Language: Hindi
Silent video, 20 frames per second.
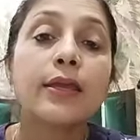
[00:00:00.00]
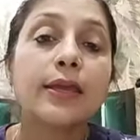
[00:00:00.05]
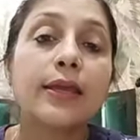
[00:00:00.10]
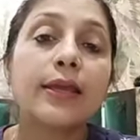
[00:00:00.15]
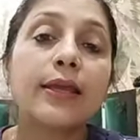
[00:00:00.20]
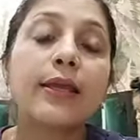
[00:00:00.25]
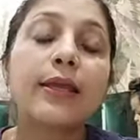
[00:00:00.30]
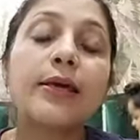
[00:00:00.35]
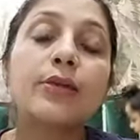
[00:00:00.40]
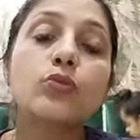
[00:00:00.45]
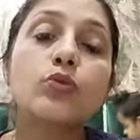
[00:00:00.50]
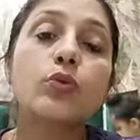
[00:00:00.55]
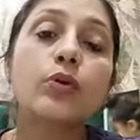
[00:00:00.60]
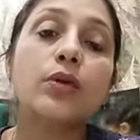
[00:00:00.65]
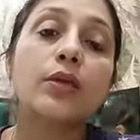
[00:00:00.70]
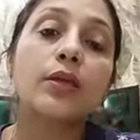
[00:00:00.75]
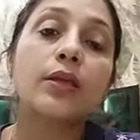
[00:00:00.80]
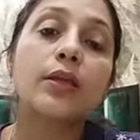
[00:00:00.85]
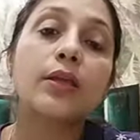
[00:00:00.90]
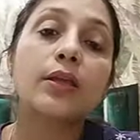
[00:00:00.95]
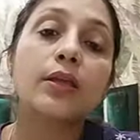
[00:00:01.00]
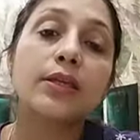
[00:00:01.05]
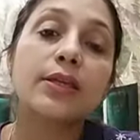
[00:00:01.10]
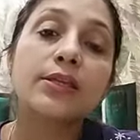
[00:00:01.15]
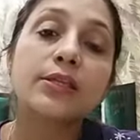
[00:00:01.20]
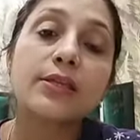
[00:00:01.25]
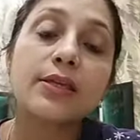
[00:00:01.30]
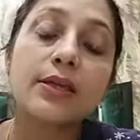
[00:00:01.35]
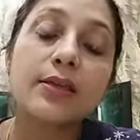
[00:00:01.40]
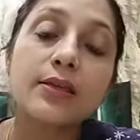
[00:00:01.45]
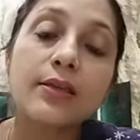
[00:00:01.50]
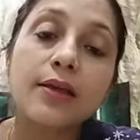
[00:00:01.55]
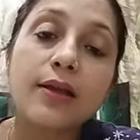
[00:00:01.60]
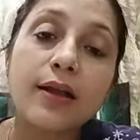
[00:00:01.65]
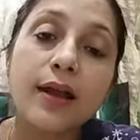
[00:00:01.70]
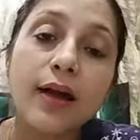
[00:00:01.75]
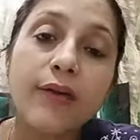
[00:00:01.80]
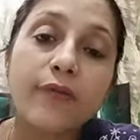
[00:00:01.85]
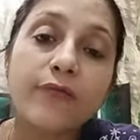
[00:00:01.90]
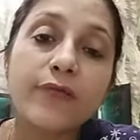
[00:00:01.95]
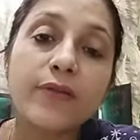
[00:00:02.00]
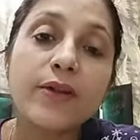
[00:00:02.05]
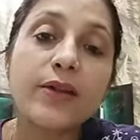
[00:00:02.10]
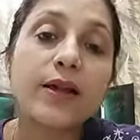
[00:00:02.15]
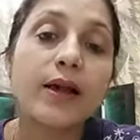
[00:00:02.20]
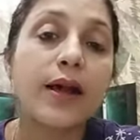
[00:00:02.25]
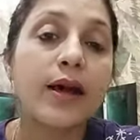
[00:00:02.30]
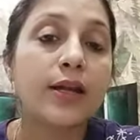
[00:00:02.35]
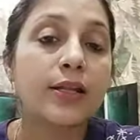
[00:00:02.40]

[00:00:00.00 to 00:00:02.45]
केला जो है ना इसके अंदर काफ़ी